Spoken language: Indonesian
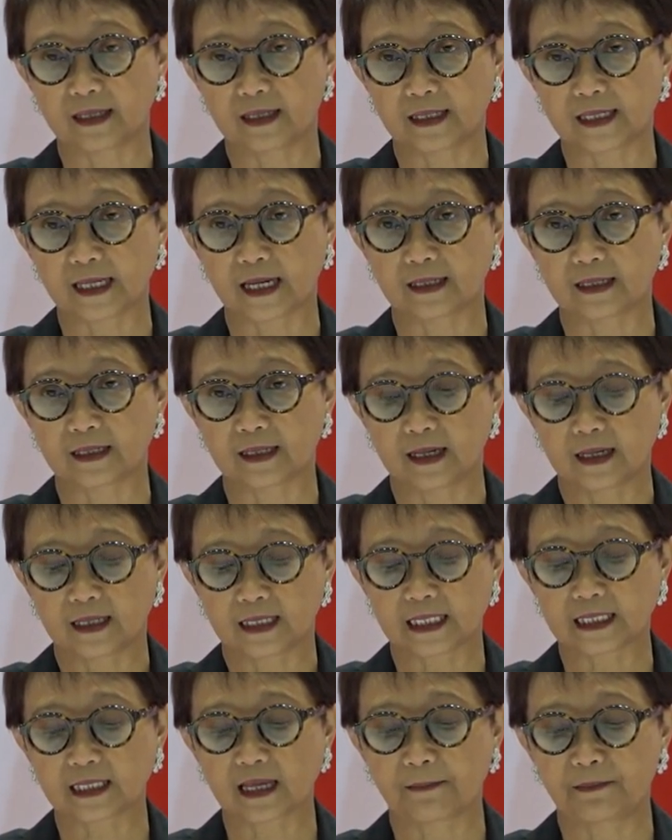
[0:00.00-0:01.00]
dan
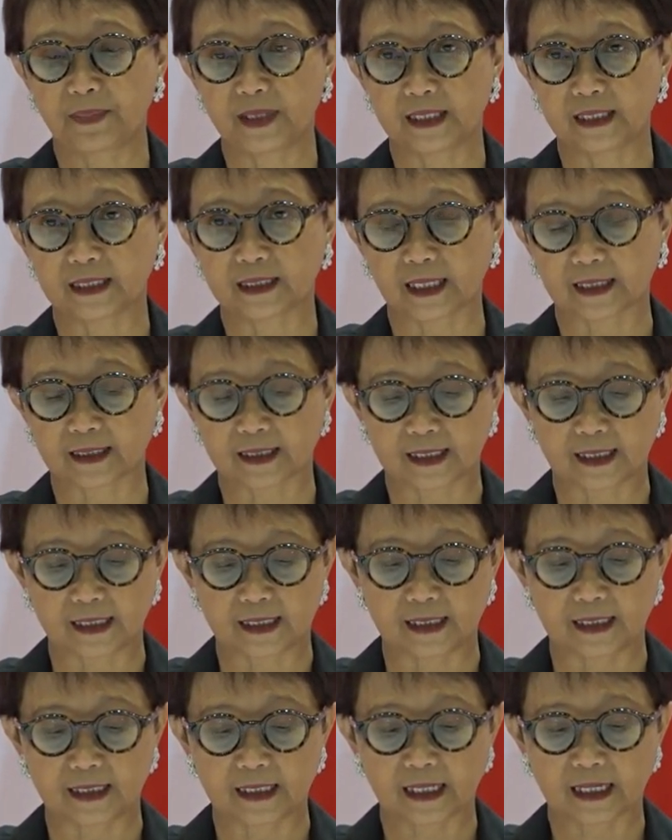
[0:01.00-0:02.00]
stabilitas
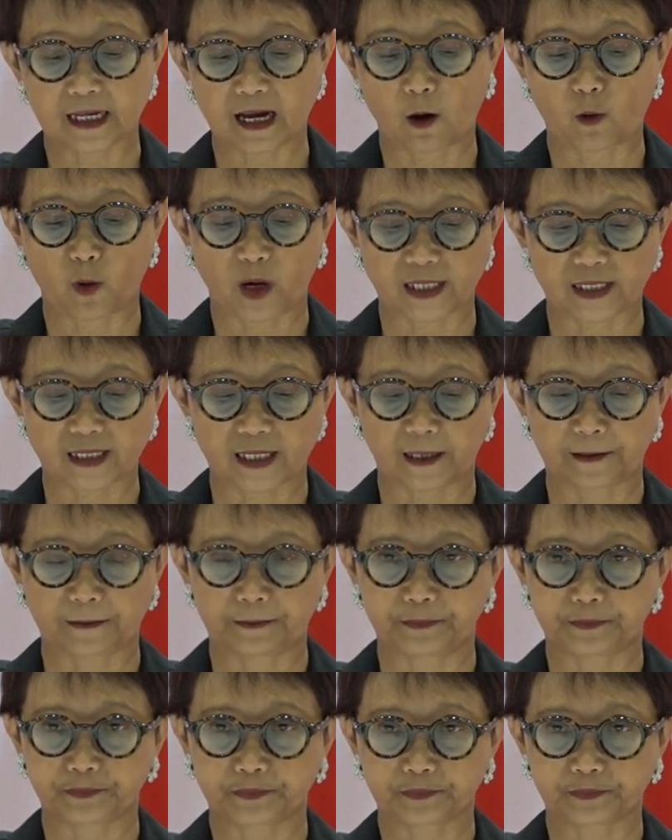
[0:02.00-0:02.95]
di kawasan.